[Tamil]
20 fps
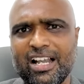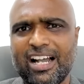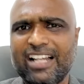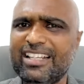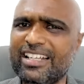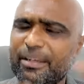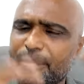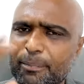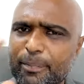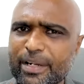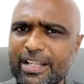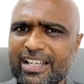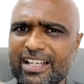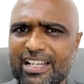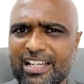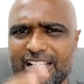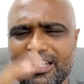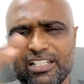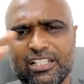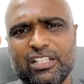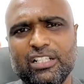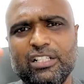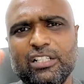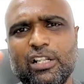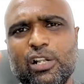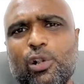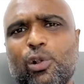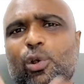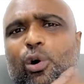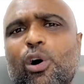அது எப்படிங்க அது
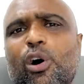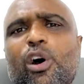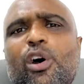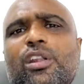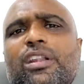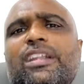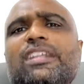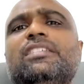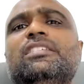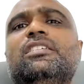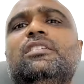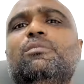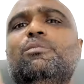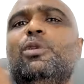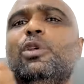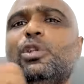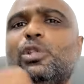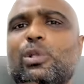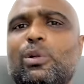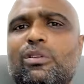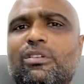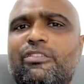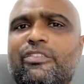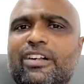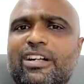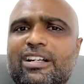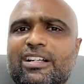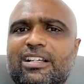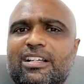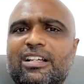இந்த லோ ரிஸ்க் மியூச்சுவல்
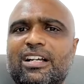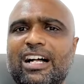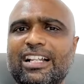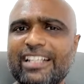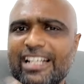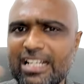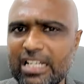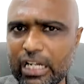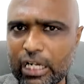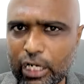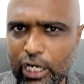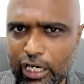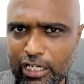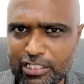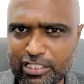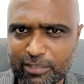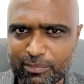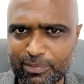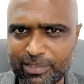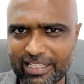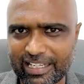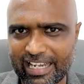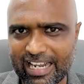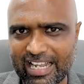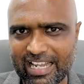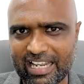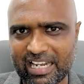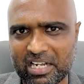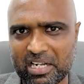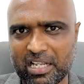ஃபண்டு அது என்ன கான்செப்ட்னு
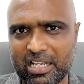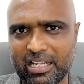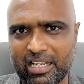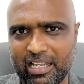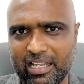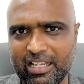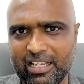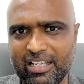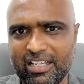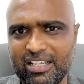கேட்டிங்கனாக்க